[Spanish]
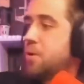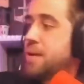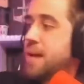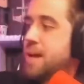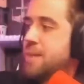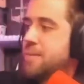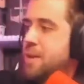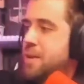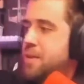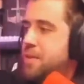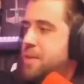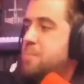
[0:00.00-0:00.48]
a
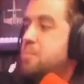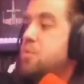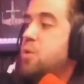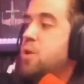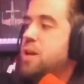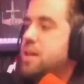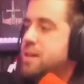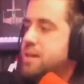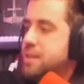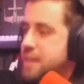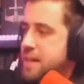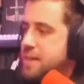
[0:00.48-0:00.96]
veces muy
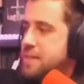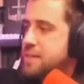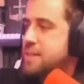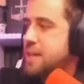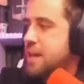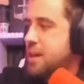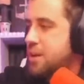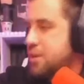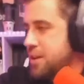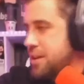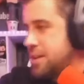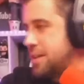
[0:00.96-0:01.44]
intensa
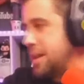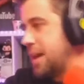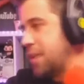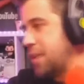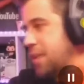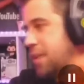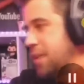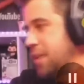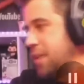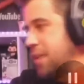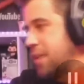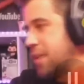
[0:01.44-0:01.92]
con estas
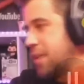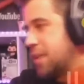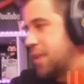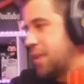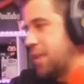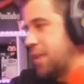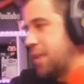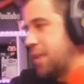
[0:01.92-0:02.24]
cosas. Es que